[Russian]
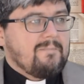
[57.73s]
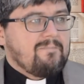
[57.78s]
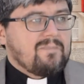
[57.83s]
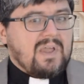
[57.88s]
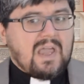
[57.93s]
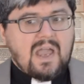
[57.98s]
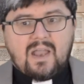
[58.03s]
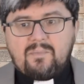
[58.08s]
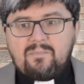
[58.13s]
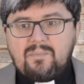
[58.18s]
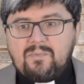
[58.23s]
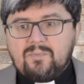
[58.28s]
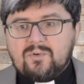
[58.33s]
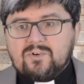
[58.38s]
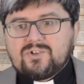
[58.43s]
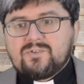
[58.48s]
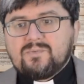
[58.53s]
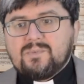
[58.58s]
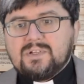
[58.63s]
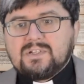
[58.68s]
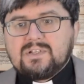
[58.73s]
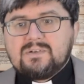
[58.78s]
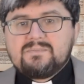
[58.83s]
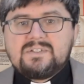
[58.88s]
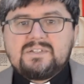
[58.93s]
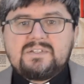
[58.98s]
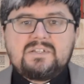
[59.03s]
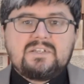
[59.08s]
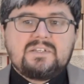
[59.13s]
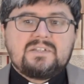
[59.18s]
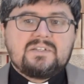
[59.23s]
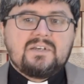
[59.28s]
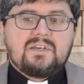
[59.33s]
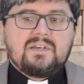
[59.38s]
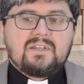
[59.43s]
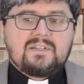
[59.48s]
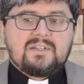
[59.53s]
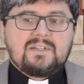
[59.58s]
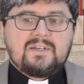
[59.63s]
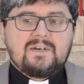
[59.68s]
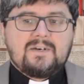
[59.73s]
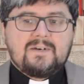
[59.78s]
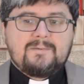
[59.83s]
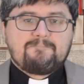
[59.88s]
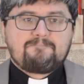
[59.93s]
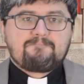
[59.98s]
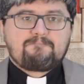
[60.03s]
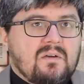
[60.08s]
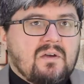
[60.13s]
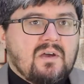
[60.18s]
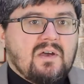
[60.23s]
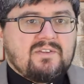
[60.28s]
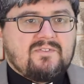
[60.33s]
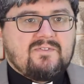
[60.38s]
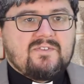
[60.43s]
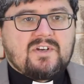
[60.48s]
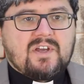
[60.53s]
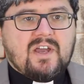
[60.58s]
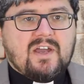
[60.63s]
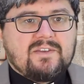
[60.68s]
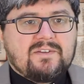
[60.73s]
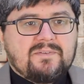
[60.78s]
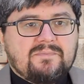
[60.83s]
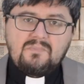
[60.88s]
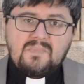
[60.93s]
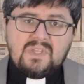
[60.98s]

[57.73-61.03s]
как мы можем отомстить, это отвергать.